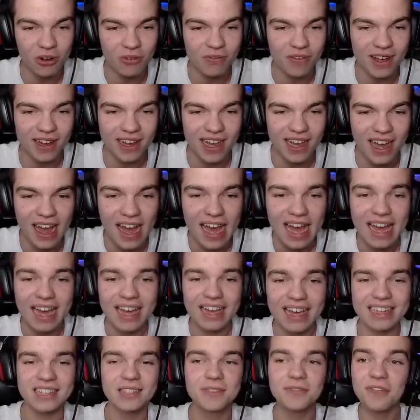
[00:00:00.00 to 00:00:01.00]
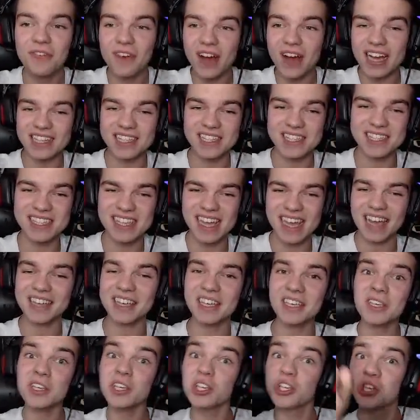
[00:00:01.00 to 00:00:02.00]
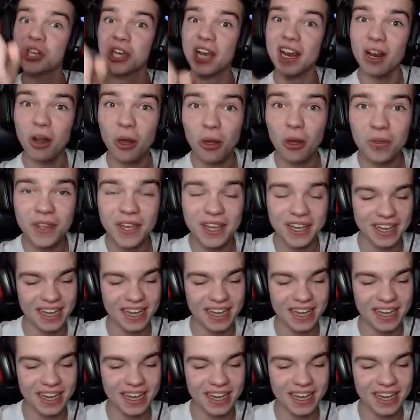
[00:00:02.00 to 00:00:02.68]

uwaga, dwa staki zielonych